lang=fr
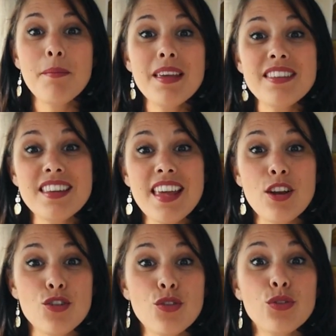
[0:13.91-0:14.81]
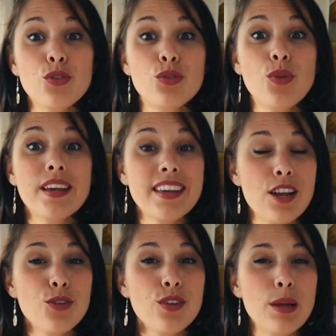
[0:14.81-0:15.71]
mais il y a une chose que tu dois
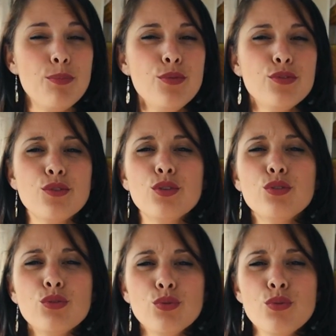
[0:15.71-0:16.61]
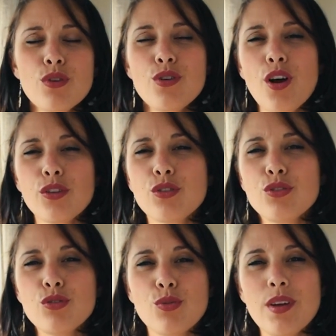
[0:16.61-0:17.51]
calculer plus que tout
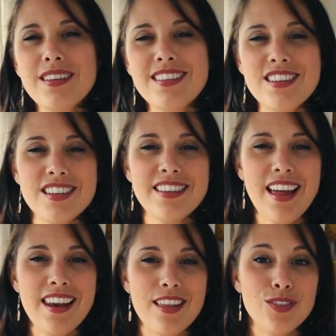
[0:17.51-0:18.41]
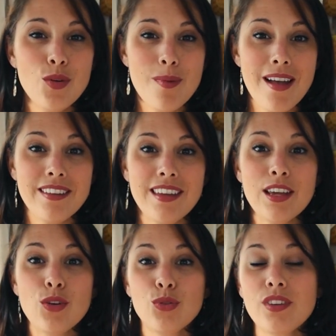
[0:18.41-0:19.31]
lorsque tu es digital nomade
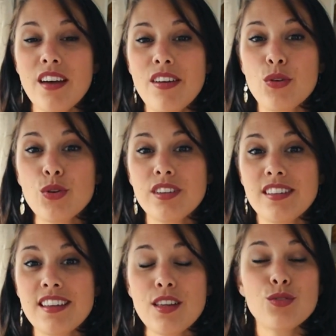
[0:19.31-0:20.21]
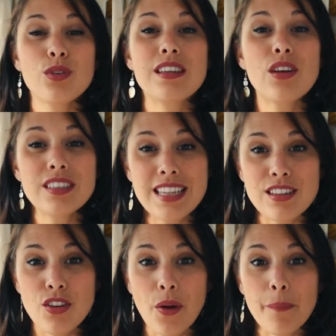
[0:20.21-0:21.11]
et que tu travailles au quotidien sur des
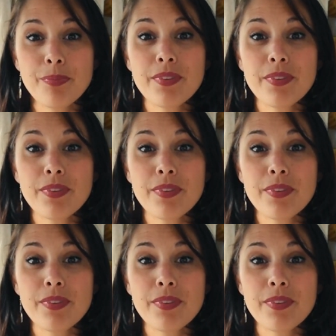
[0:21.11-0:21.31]
ordinateurs.